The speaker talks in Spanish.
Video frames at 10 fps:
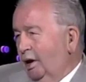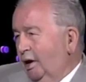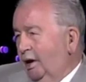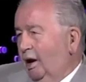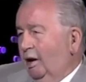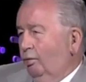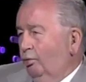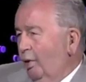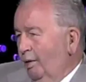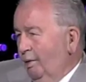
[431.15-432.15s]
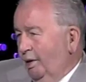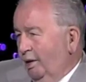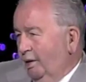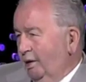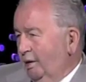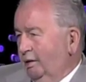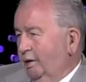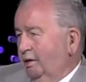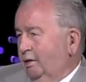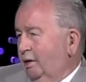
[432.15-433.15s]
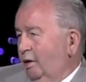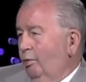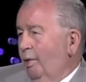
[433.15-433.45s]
incalculable de los